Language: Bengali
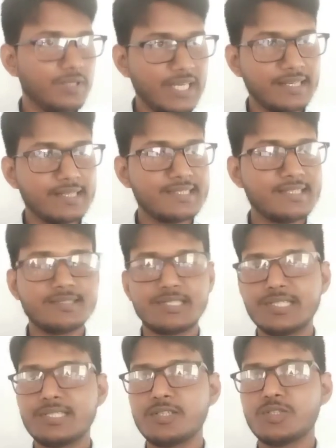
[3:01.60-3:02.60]
একটা
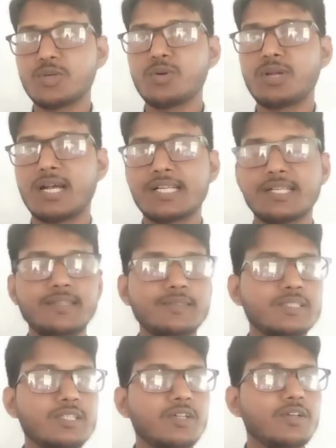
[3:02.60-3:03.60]
টিচার যখন আসে
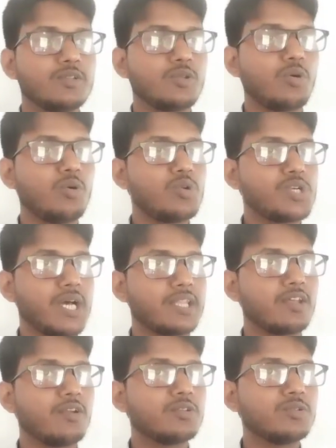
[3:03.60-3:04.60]
তখন
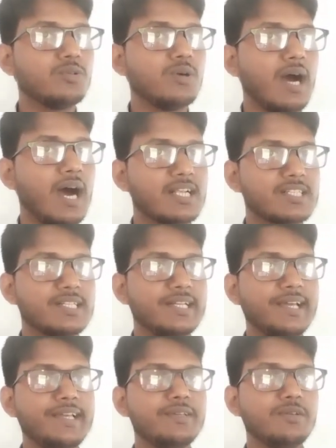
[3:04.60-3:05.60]
সাধারণত
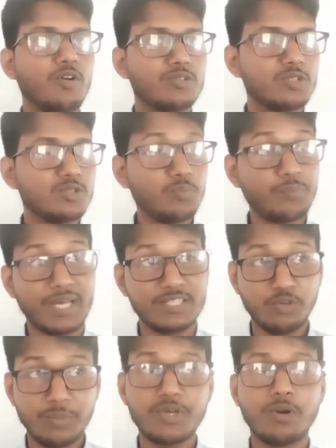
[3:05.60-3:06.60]
আসলেই অন্তত
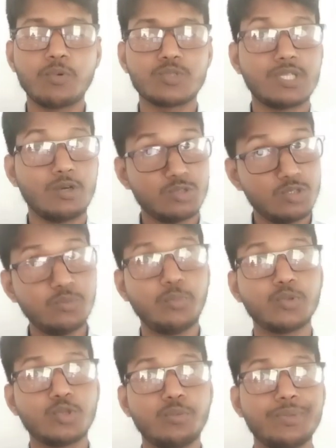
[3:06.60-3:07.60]
প্রাথমিক অবস্থায় অন্তত
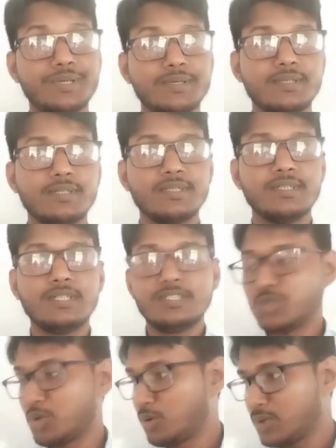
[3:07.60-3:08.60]
প্রথমে
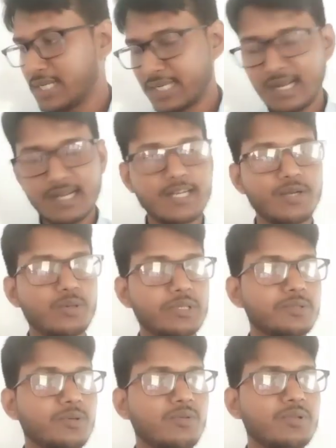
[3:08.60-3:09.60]
যখনই ক্লাসে
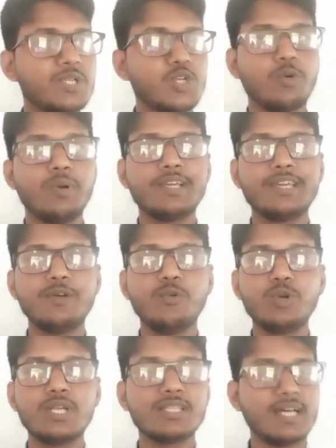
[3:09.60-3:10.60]
ঢোকে তখনই সবাইকে
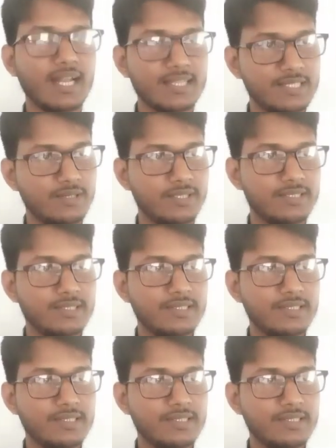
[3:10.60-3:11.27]
উঠে দাঁড়াতে হয়